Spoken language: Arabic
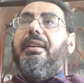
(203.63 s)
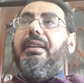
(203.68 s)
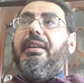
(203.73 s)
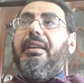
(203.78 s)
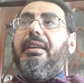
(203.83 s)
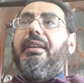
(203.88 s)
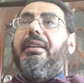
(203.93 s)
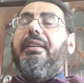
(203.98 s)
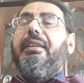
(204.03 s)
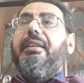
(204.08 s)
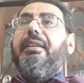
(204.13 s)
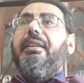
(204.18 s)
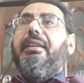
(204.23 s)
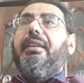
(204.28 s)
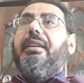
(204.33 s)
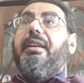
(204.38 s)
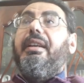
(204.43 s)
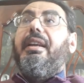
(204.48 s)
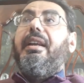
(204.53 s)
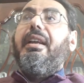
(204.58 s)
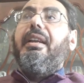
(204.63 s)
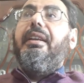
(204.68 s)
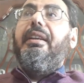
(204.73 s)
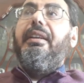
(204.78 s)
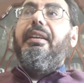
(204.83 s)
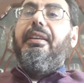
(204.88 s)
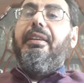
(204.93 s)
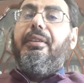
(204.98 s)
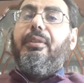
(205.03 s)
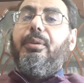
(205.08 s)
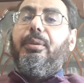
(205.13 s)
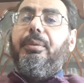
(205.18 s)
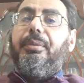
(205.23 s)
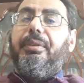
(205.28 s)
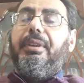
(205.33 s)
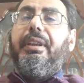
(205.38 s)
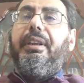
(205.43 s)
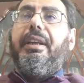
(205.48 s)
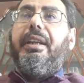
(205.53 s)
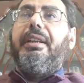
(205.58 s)
إن
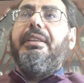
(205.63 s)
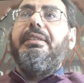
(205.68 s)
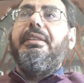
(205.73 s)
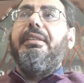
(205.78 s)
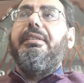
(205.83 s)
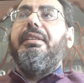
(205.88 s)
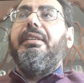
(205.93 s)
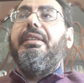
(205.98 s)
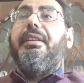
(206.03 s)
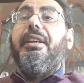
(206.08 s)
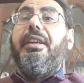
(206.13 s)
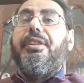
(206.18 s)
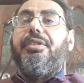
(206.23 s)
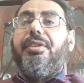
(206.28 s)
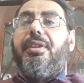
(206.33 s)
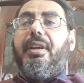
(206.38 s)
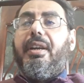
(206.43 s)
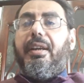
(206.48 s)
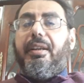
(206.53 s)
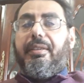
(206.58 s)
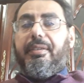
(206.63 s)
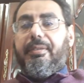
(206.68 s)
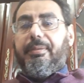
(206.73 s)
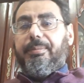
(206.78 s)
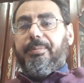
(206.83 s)
الأغنية أساسا هي شعر